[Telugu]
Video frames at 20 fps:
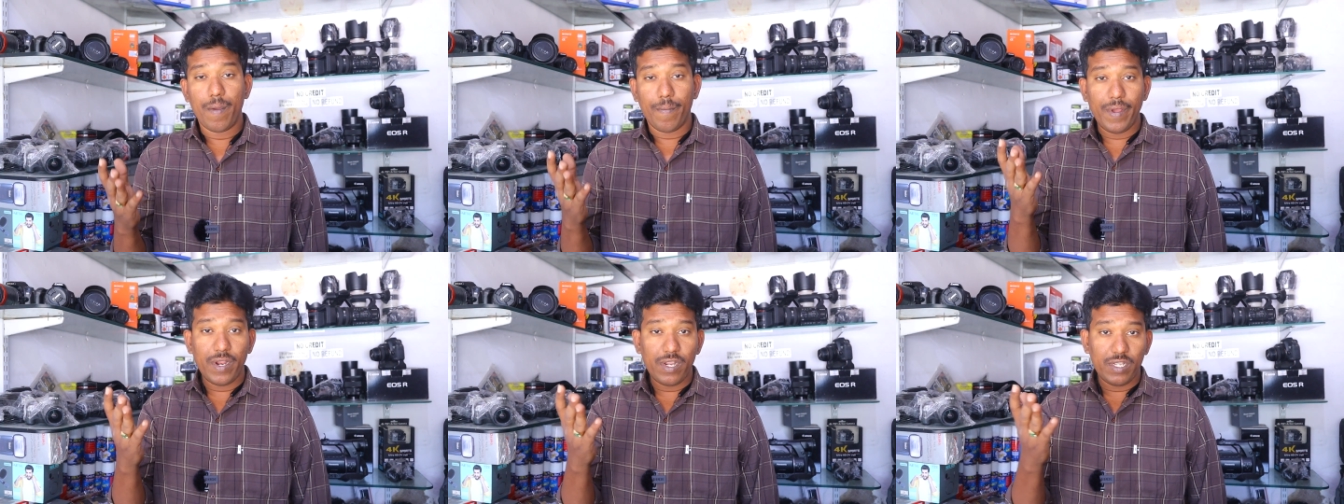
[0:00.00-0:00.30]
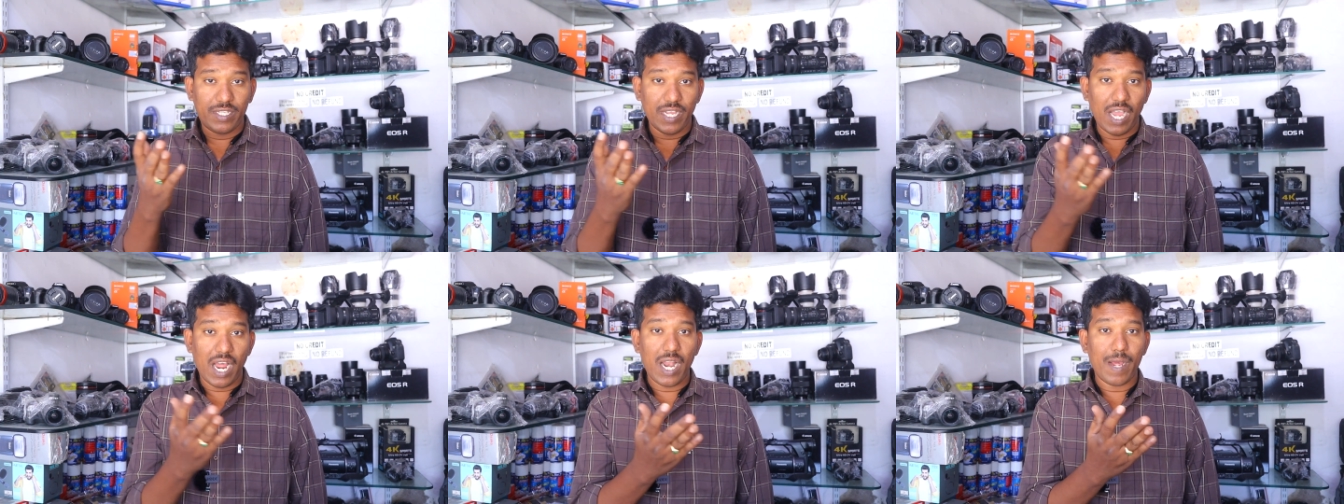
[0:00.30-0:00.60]
మీరు
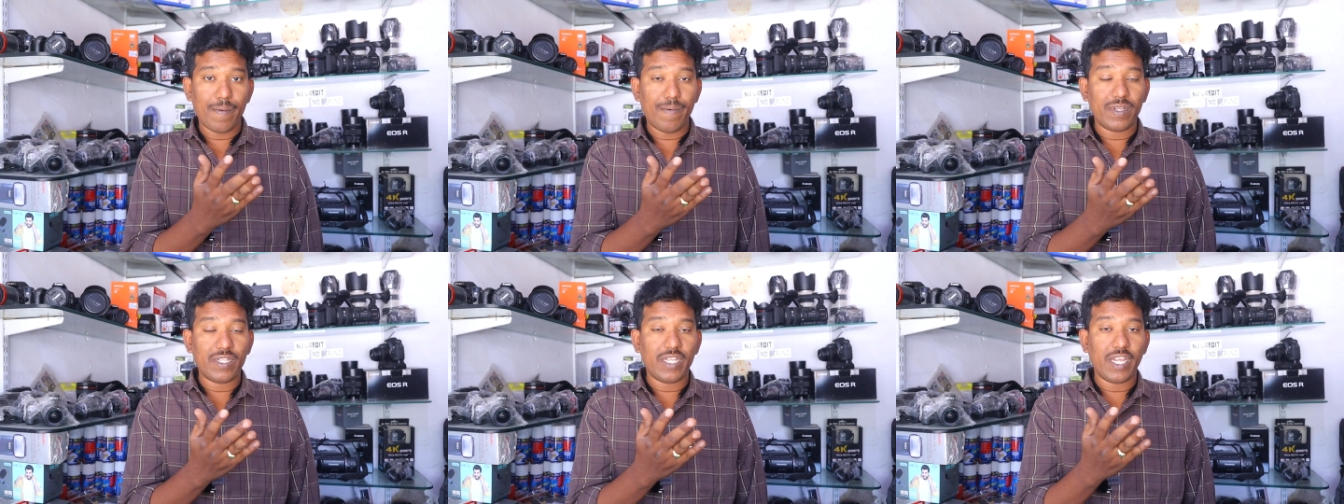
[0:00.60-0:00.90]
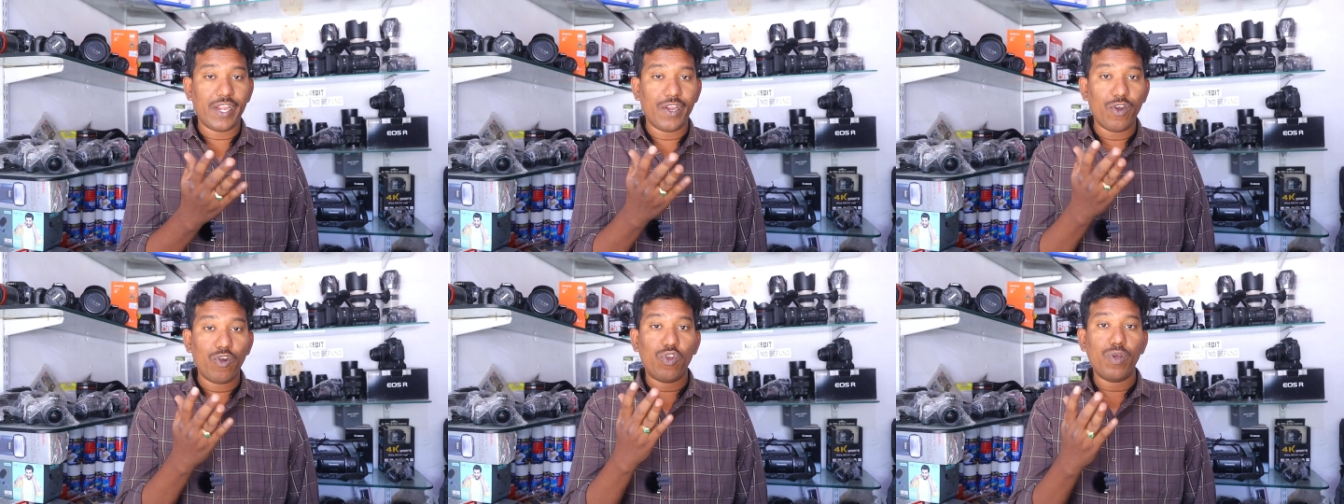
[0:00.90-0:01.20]

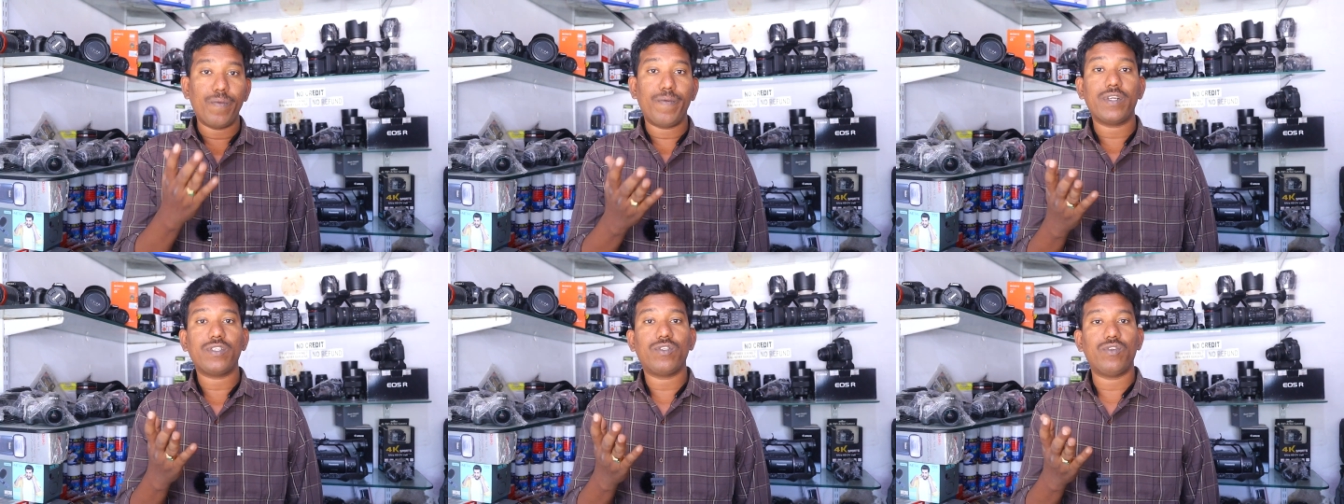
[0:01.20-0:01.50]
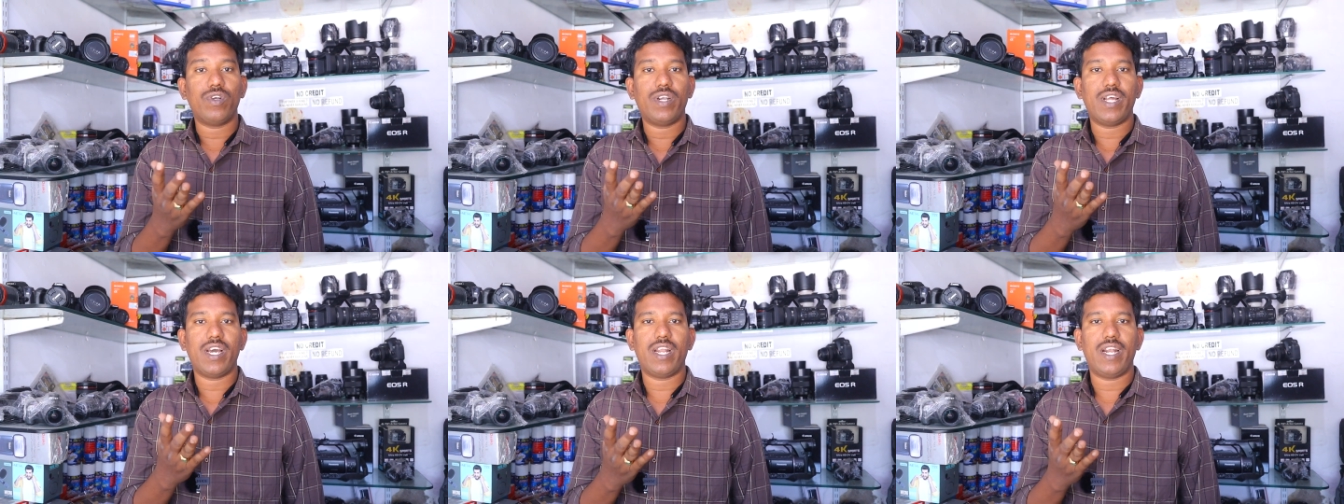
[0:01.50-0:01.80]
చాలామంది యూట్యూబర్స్
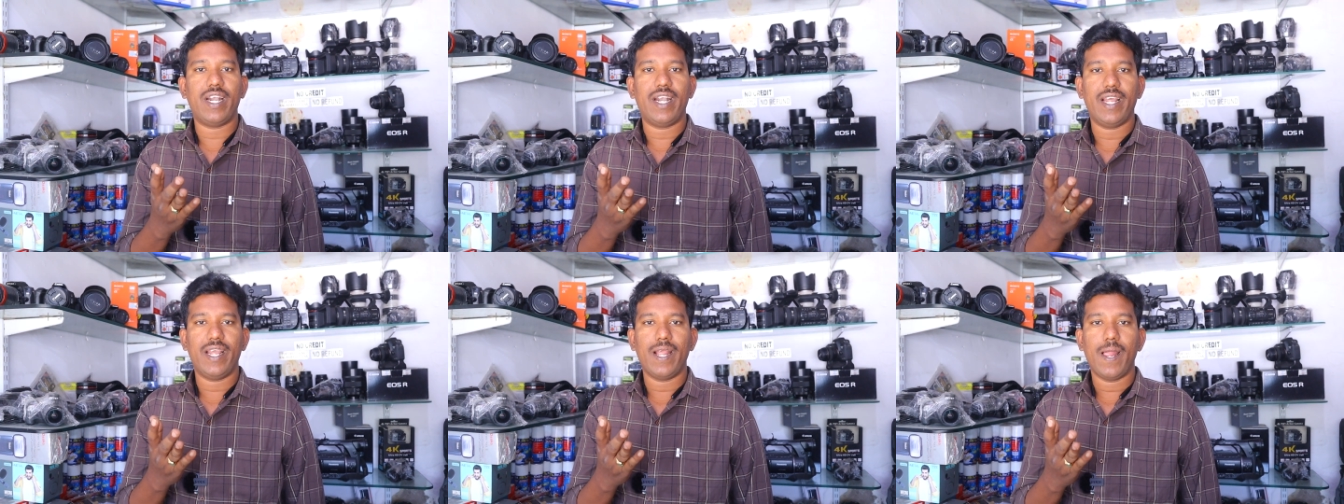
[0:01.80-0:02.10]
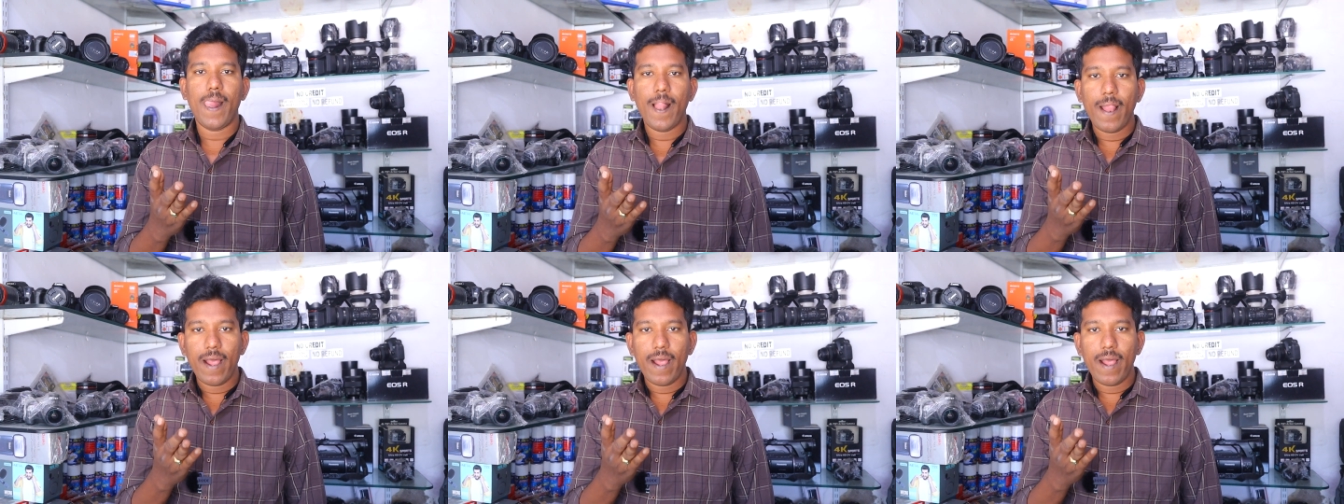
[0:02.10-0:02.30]
ఉంటారండి